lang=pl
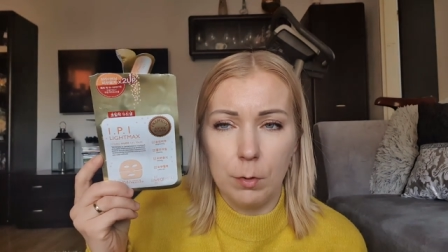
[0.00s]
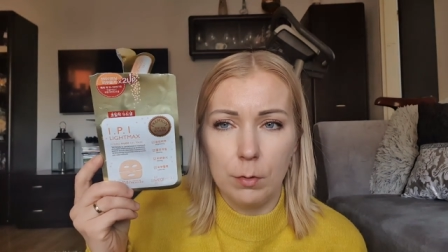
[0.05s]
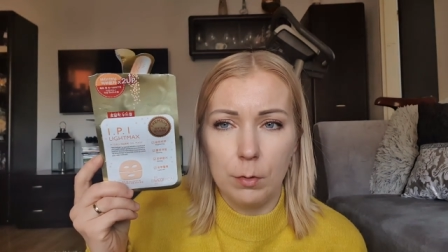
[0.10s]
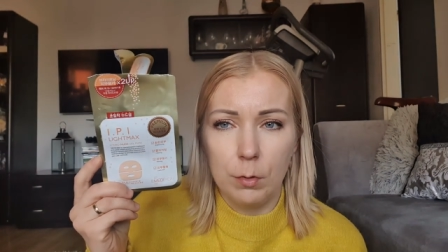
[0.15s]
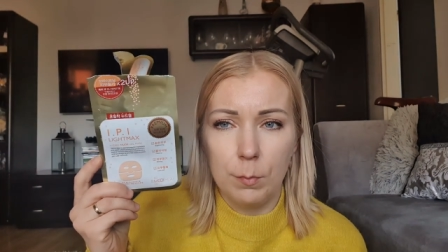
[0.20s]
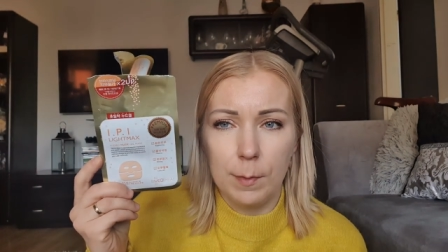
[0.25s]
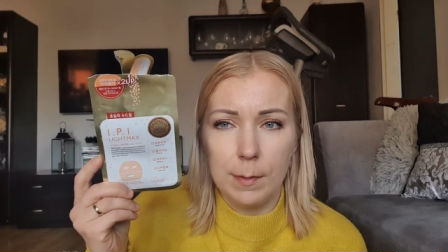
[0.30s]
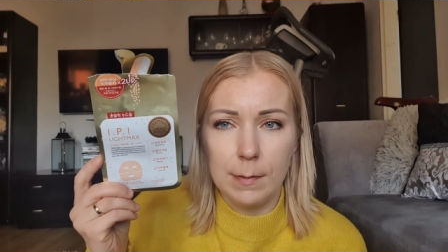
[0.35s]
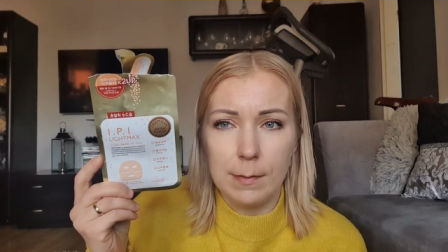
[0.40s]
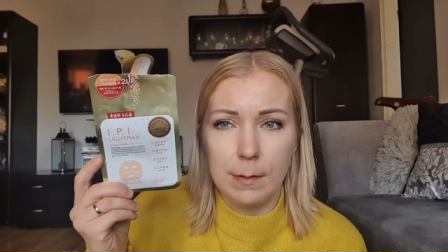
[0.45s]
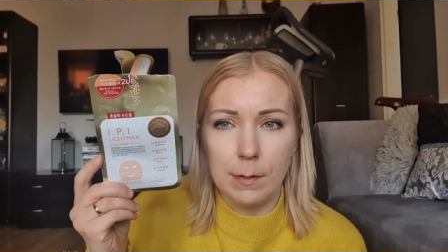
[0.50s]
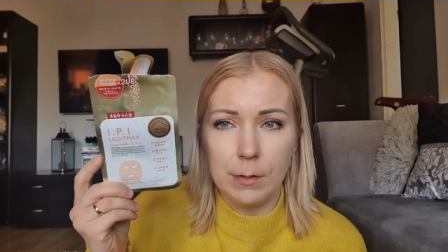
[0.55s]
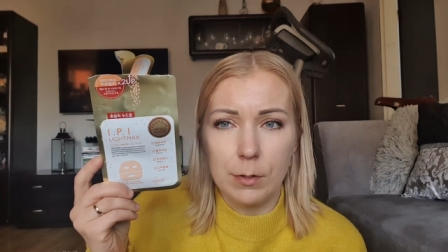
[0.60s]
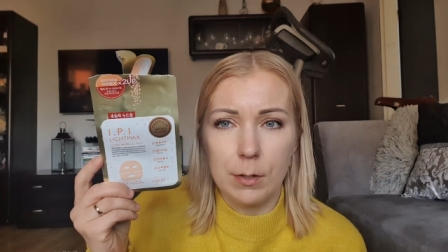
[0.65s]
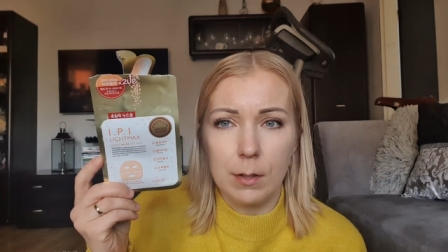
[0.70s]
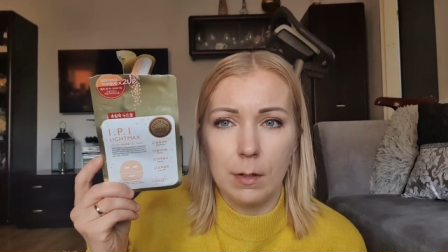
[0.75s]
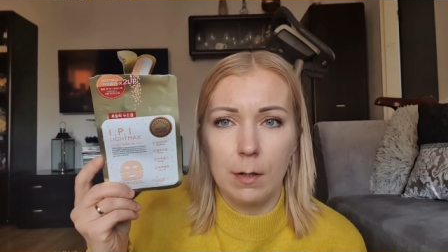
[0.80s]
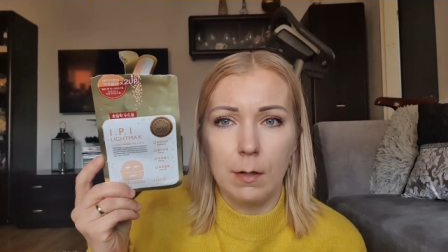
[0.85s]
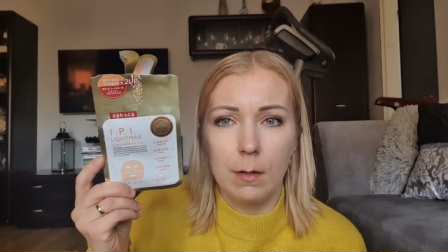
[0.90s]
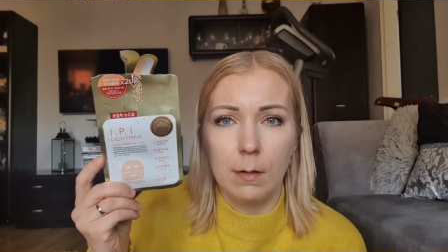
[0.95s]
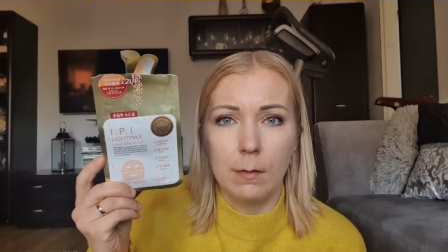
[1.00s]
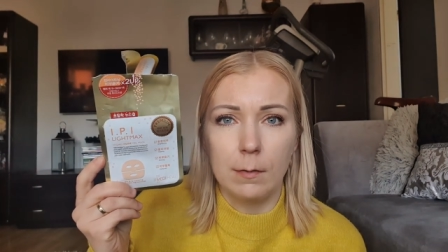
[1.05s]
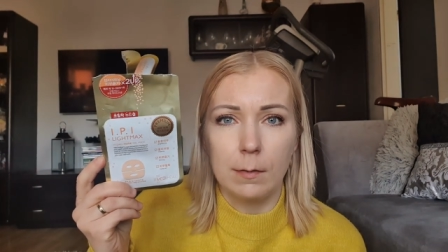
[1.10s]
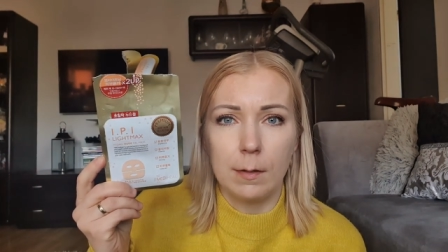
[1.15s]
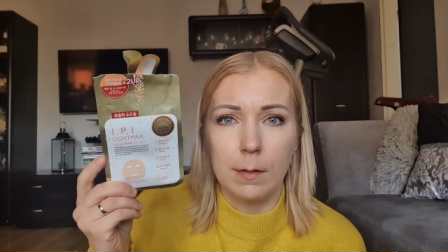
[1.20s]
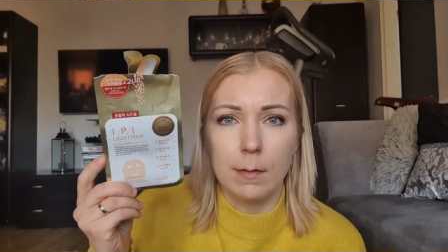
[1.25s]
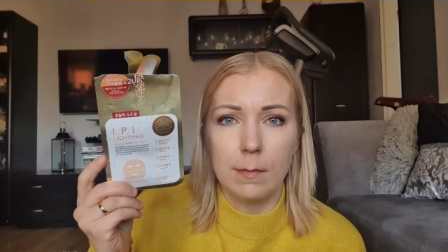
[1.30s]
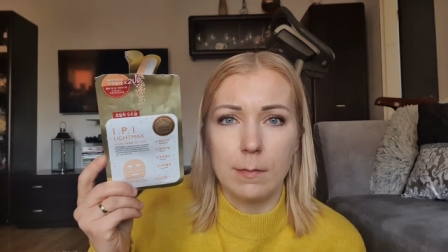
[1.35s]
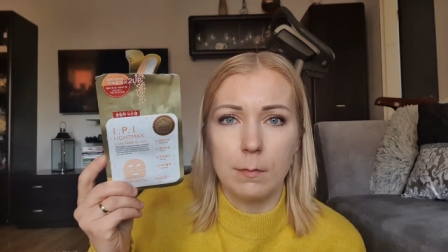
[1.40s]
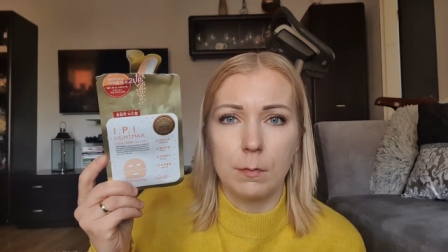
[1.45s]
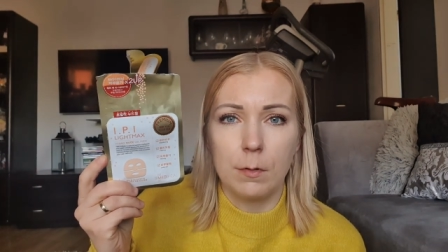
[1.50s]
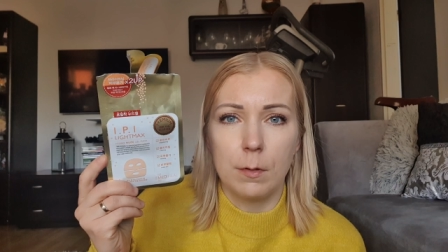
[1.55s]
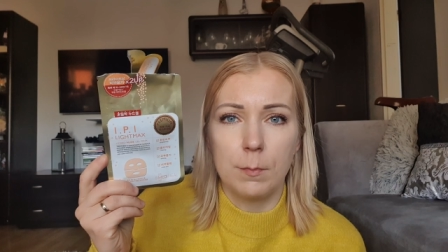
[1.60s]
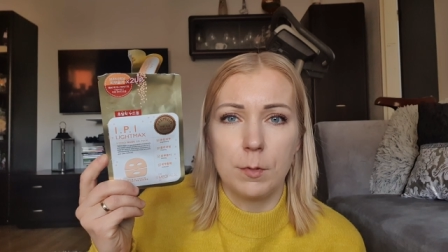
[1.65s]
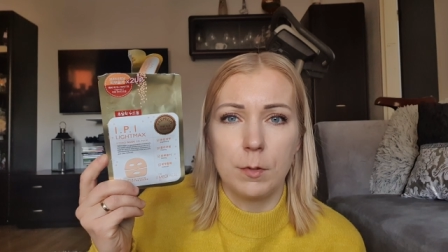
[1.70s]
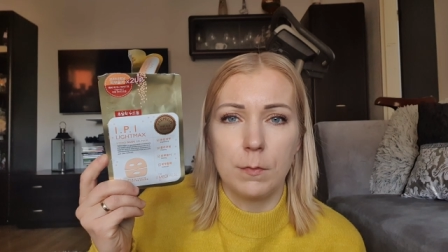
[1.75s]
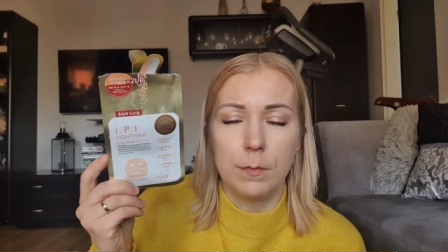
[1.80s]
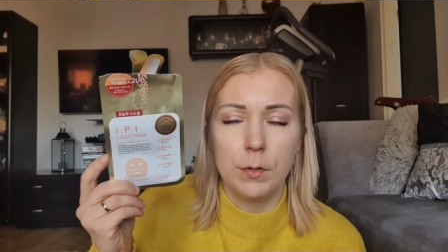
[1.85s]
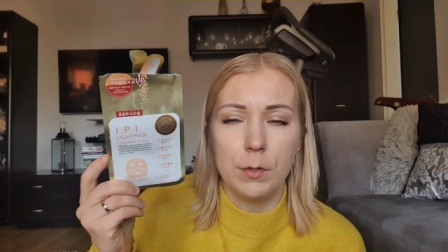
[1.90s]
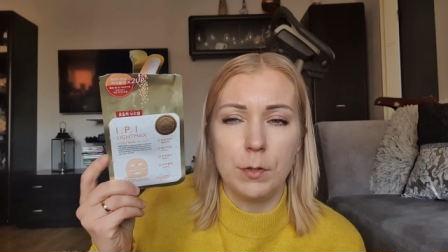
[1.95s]
tą maseczkę, o teraz ją
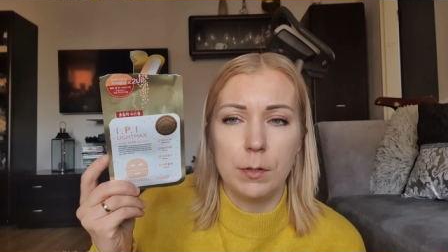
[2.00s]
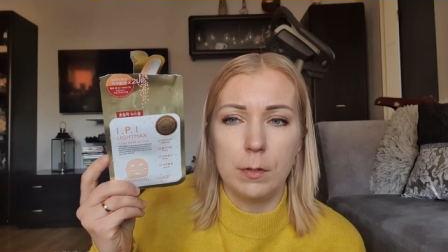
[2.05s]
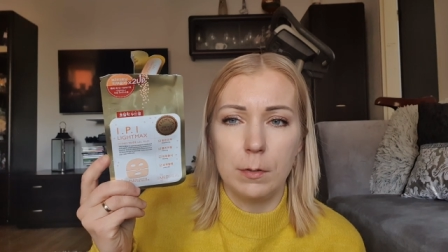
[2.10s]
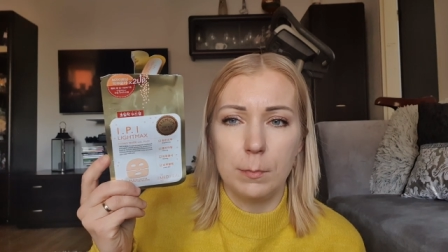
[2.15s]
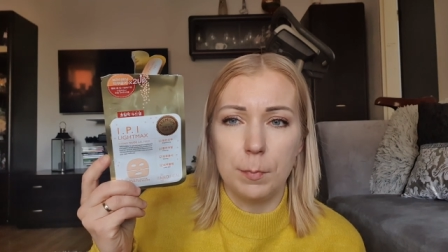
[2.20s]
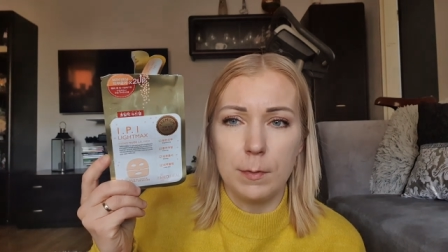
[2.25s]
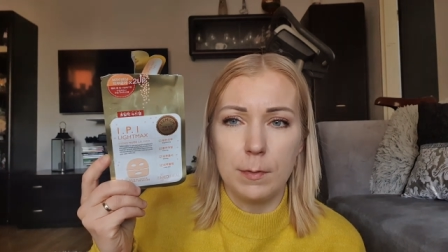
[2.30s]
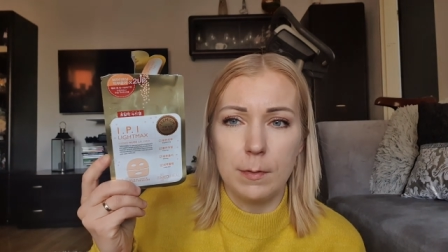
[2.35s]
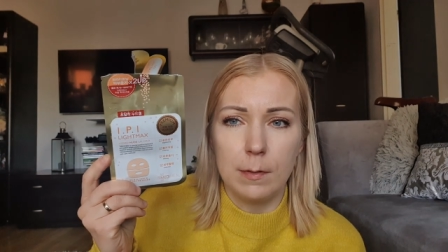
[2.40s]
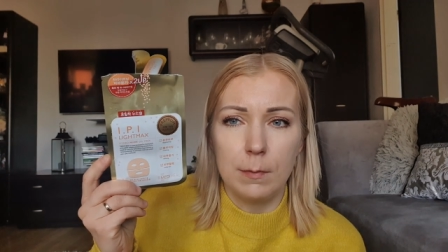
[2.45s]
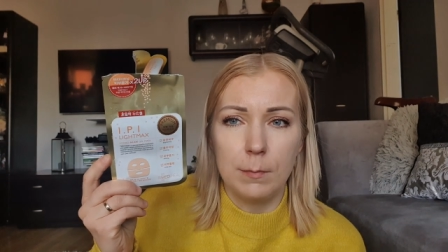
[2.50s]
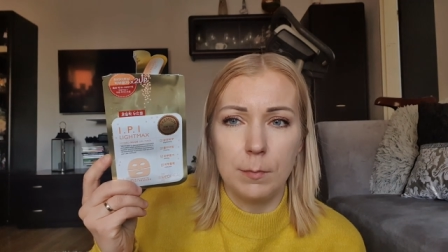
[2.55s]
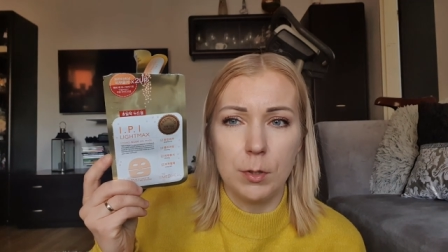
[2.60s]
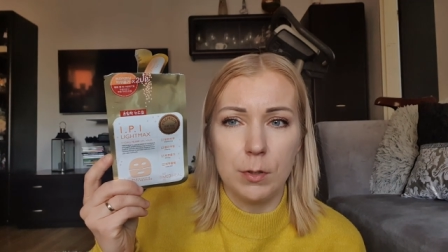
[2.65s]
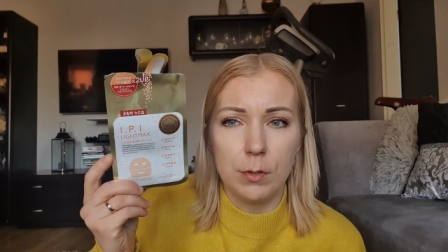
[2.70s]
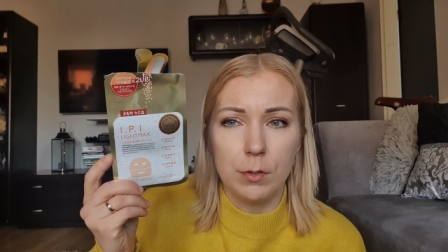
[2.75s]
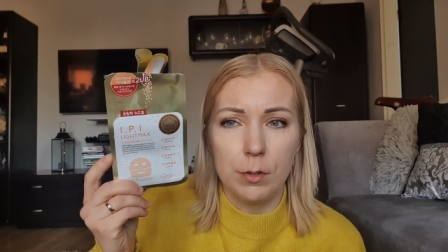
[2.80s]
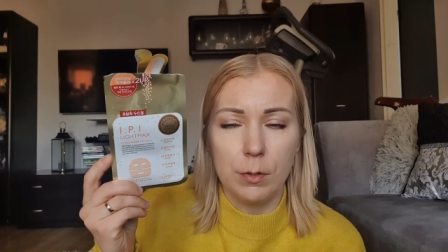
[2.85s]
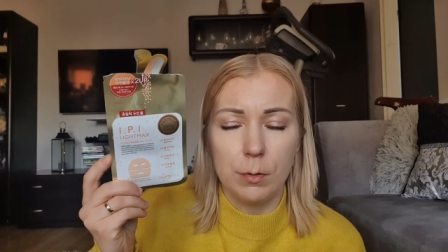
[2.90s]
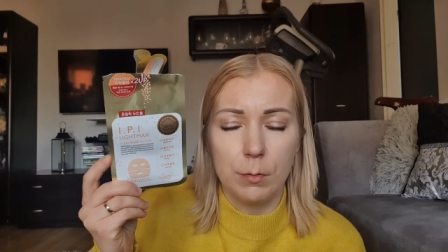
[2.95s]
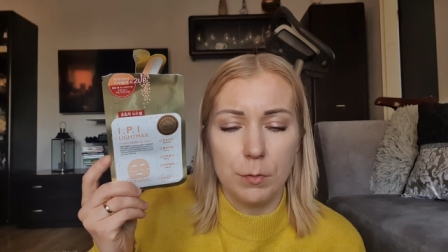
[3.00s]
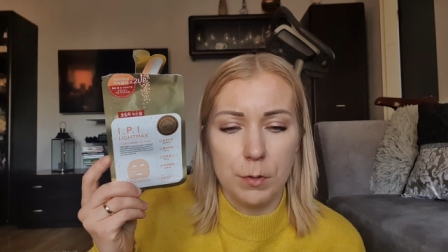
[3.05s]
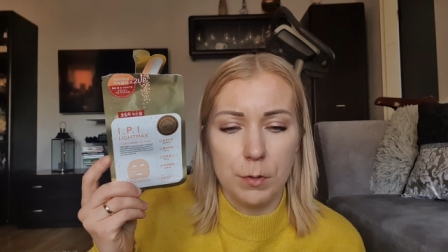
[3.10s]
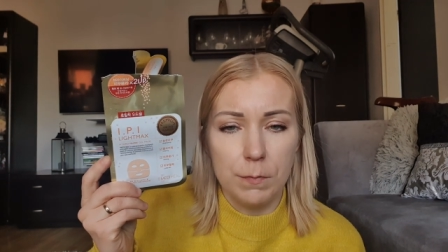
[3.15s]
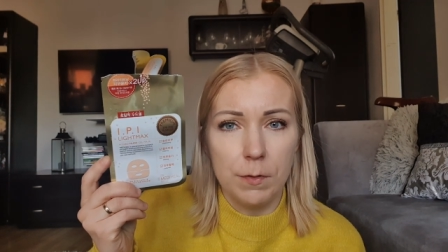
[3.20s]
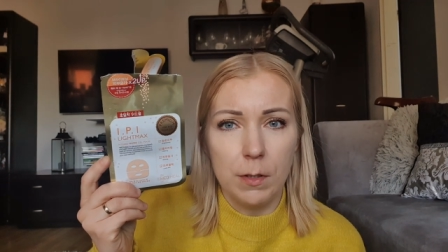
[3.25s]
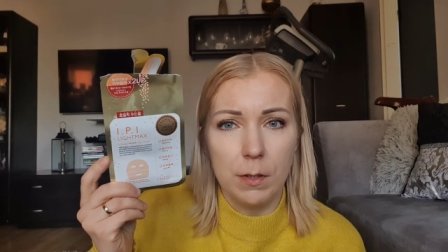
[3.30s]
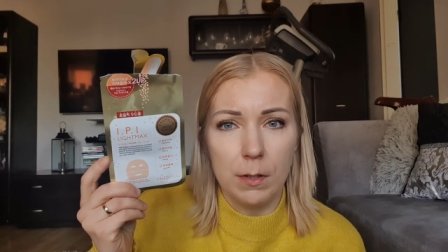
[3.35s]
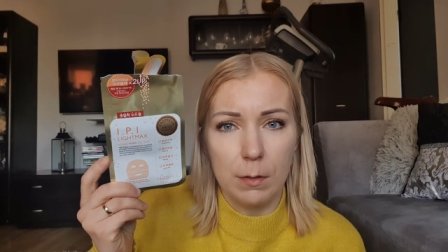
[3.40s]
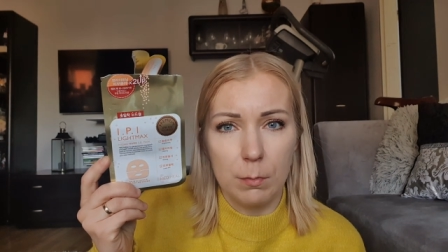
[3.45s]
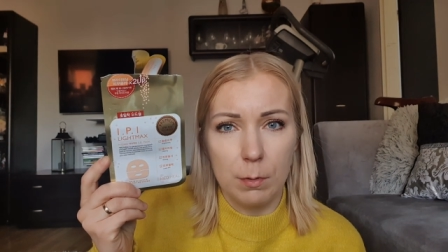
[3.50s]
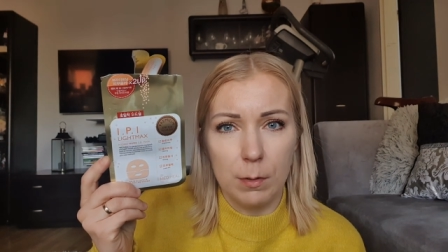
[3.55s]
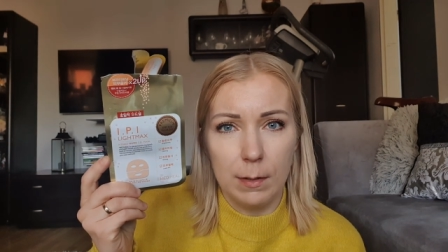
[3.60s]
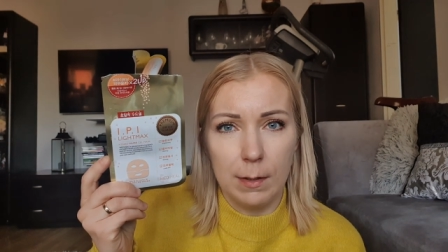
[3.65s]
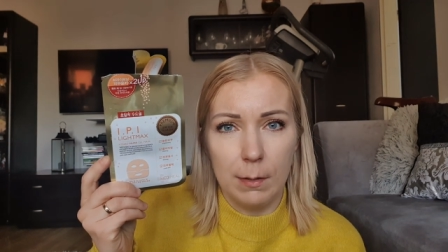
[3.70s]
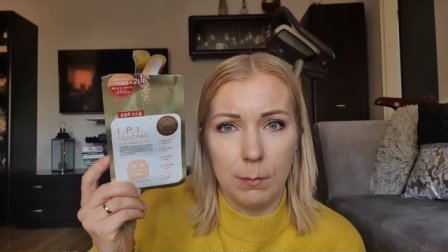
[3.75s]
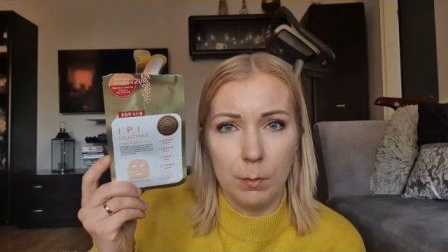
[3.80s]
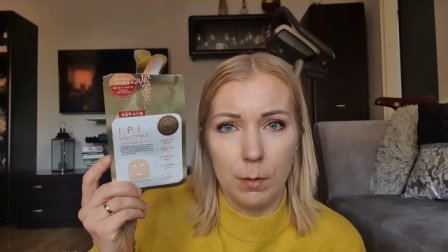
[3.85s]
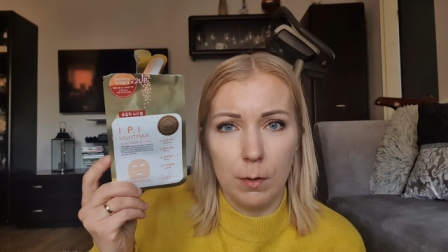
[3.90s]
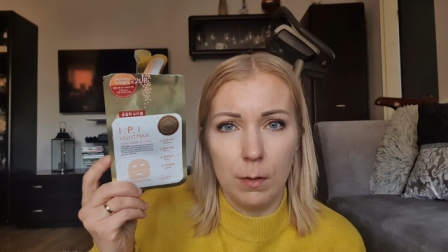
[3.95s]
dobrze widzicie, poza tym, że się ją dziwnie
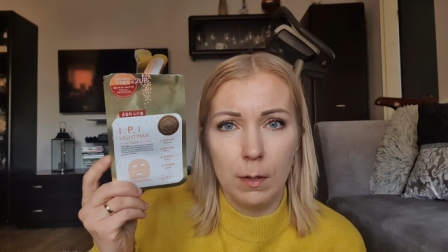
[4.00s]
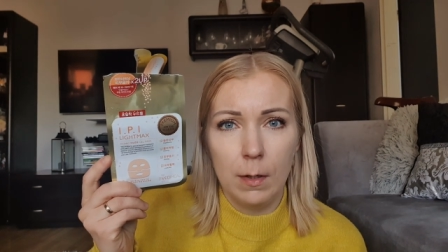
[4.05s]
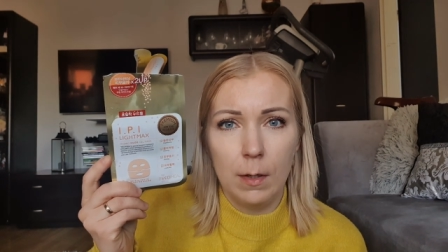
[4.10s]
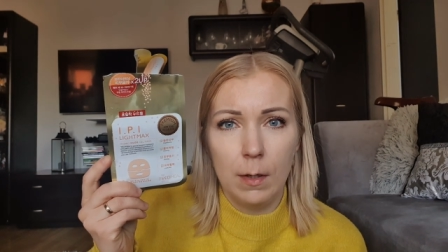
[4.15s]
nakładało,